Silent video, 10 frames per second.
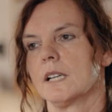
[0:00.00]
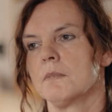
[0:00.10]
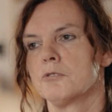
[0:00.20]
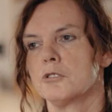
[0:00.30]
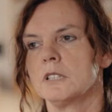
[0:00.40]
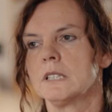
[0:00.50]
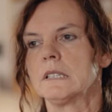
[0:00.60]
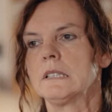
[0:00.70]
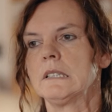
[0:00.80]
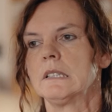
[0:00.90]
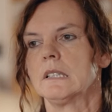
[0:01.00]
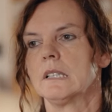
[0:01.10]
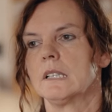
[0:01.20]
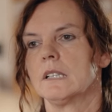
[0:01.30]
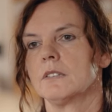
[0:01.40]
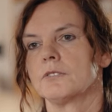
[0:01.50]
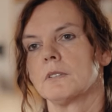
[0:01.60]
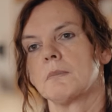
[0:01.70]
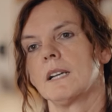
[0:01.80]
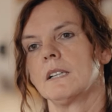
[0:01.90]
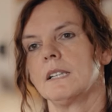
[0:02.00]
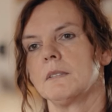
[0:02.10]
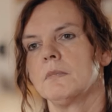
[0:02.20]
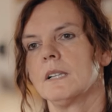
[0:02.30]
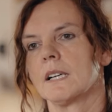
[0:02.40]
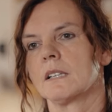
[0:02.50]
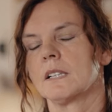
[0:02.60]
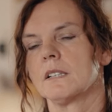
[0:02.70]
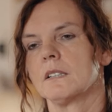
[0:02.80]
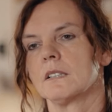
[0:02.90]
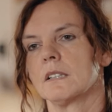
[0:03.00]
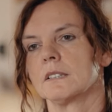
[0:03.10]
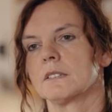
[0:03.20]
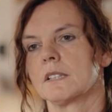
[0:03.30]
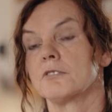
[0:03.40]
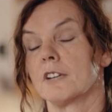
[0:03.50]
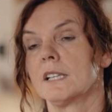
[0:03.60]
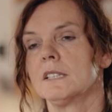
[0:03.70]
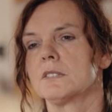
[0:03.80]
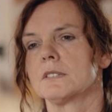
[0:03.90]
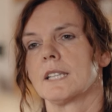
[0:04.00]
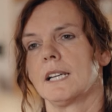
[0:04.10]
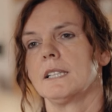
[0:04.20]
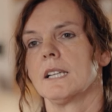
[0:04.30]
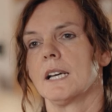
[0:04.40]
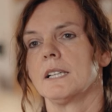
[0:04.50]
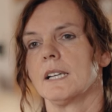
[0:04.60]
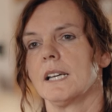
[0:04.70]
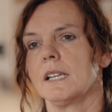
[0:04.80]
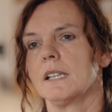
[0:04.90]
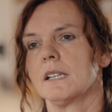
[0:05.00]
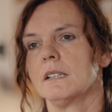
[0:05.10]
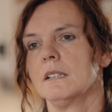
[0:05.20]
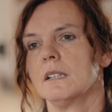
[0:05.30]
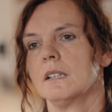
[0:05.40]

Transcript: empfunden, für mein Leben lang ge also gefangen zu sein in einer Ehe,